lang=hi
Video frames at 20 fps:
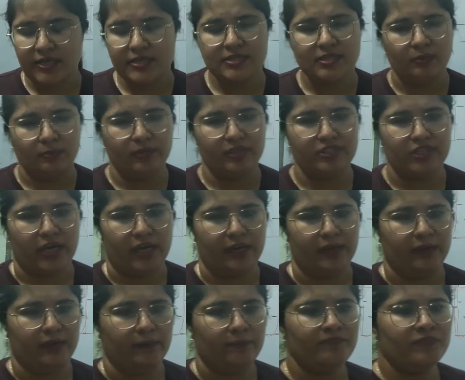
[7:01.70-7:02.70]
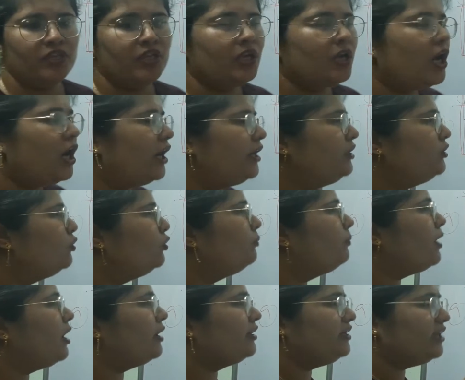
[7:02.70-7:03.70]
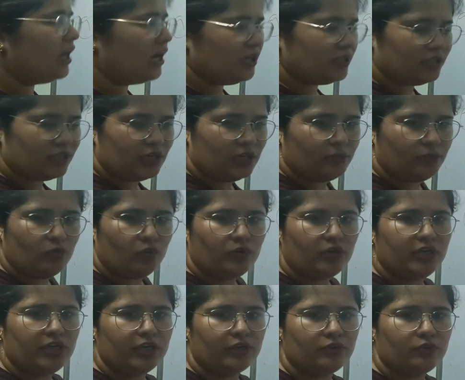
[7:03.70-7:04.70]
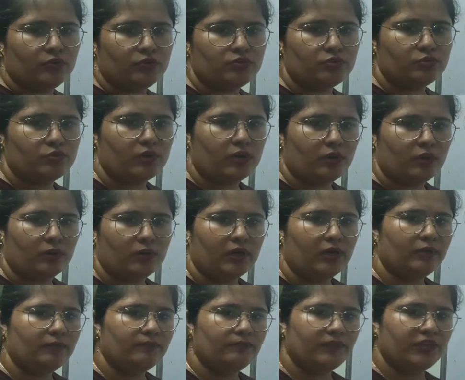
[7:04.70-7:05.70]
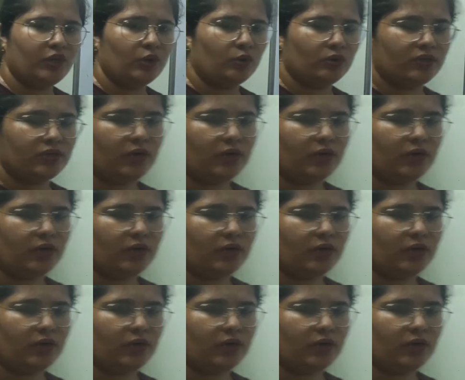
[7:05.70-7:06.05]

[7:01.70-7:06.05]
exactly समझ आएगा आई होप यहाँ तक आपको क्लियर हो चुका होगा नोट